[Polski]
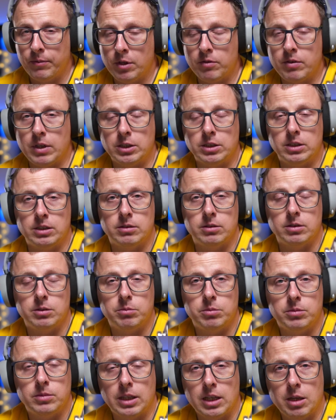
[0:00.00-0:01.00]
No właśnie, e,
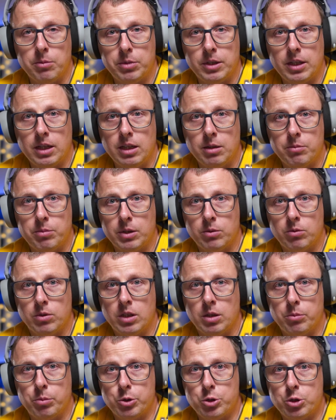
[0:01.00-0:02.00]
takie pytanie padło
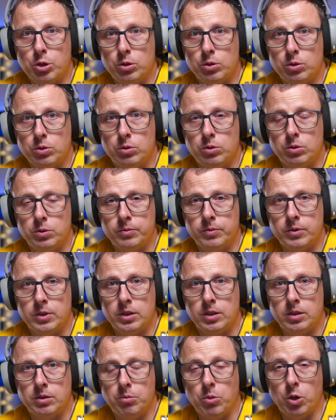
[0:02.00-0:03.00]
na początku.
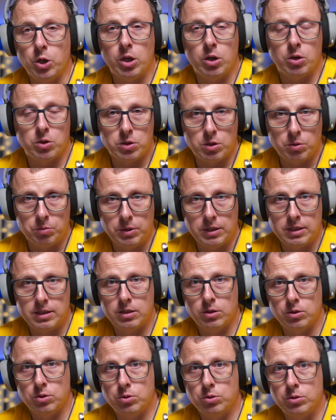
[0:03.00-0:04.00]
Moje
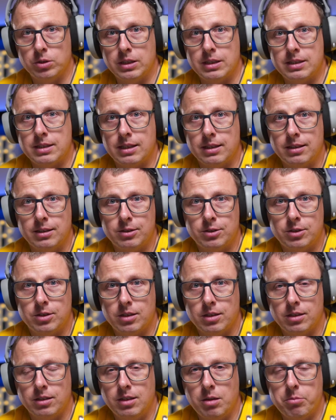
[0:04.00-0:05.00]
osobiste odczucie jest takie,
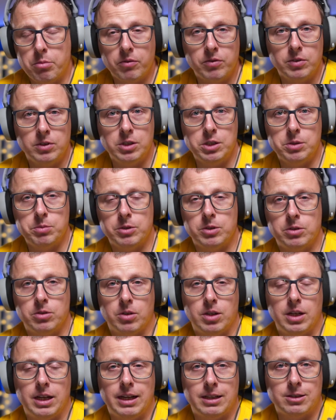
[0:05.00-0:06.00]
że nie powinniśmy
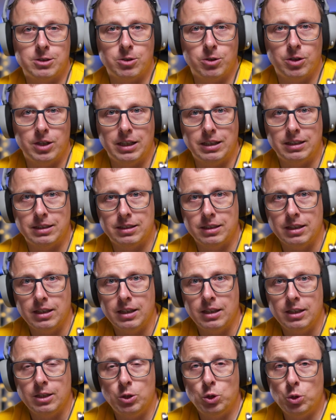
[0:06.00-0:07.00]
doklejać kolejnych
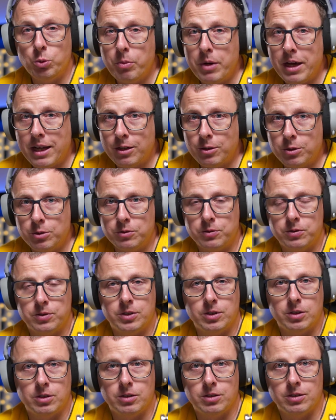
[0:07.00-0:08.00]
numerków
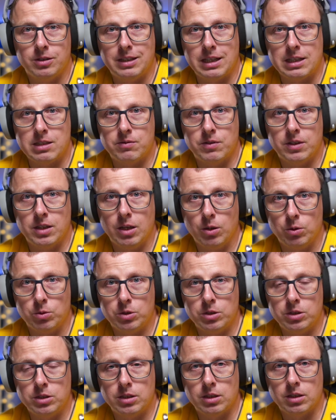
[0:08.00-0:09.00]
do nazwy
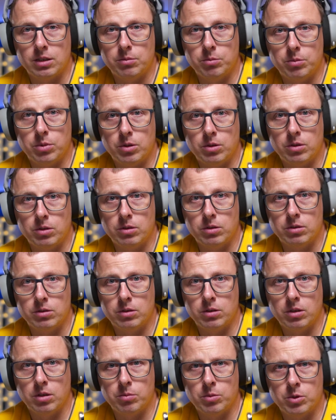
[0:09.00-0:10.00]
nauczyciel, bo
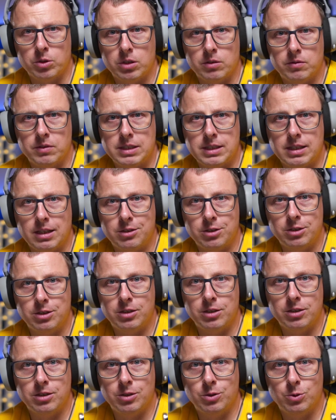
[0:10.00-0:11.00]
to może
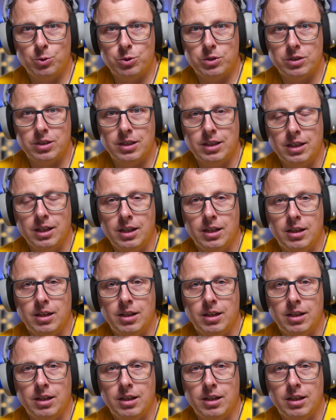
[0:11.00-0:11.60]
wystraszyć tych, którzy